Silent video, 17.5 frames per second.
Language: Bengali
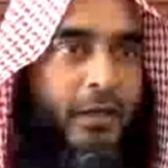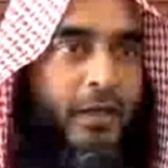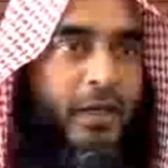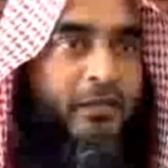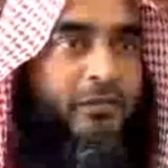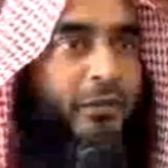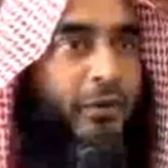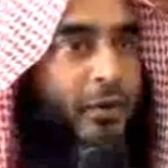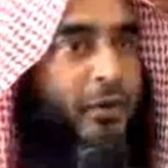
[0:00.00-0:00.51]

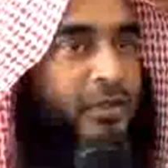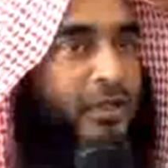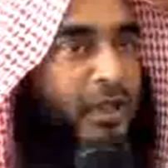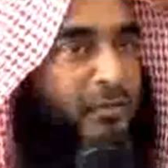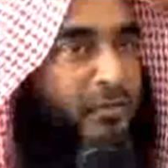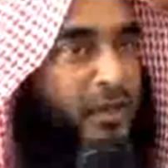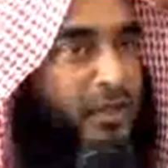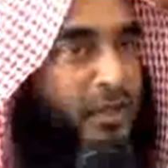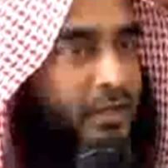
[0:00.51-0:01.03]
এই ফরজ
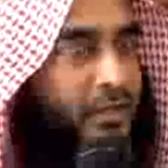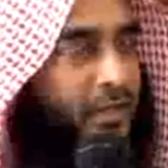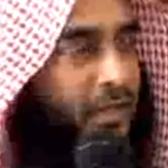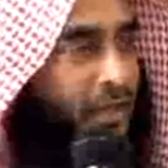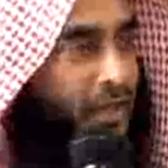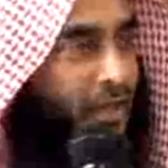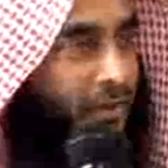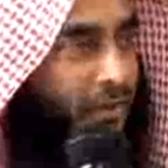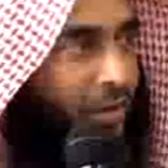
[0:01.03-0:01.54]
নামাজের
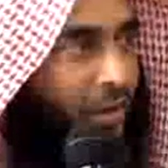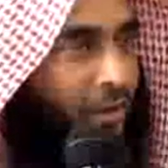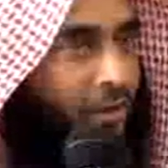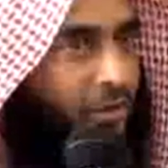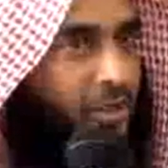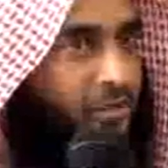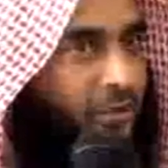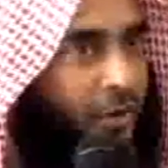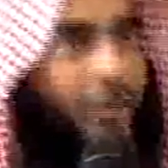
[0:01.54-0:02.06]
জিকির করা
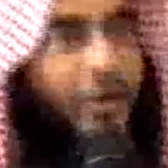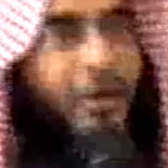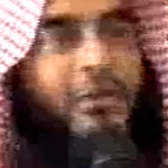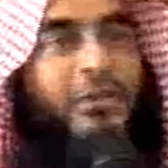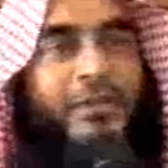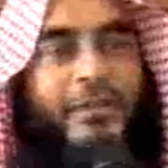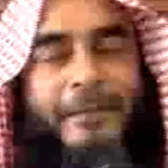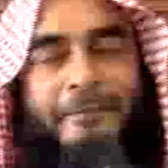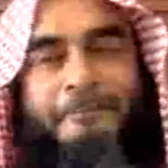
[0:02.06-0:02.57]
হচ্ছে
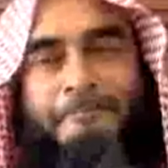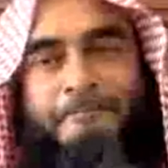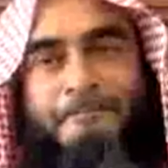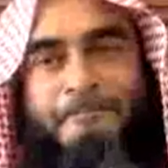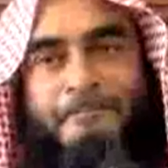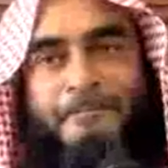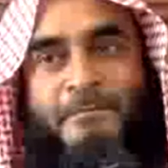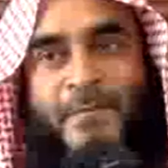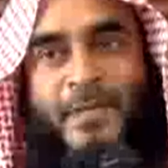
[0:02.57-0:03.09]
ফরজ
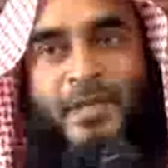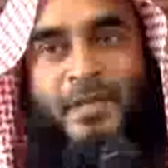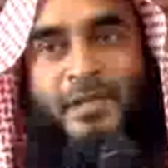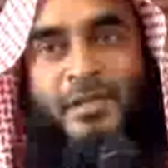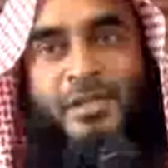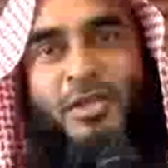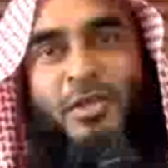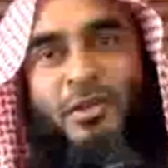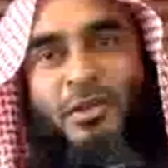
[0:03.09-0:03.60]

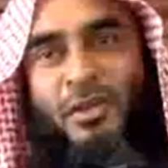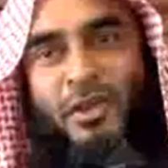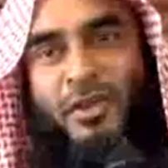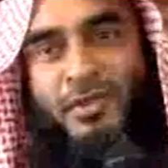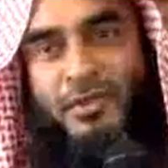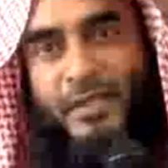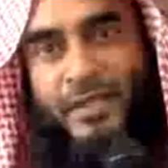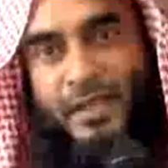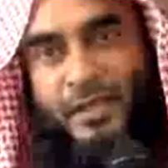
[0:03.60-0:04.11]
শূন্য
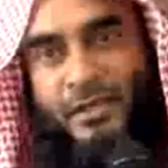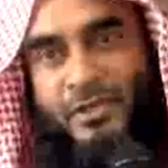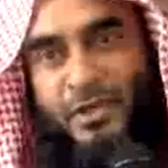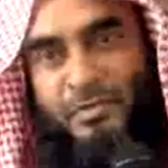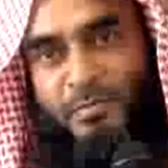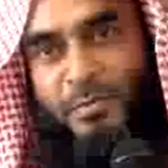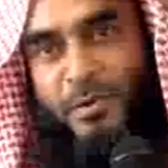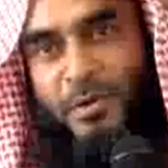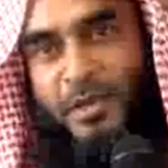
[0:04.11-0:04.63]
জিকির
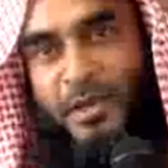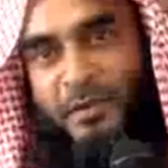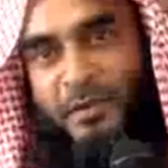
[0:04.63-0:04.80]
সম্পর্কে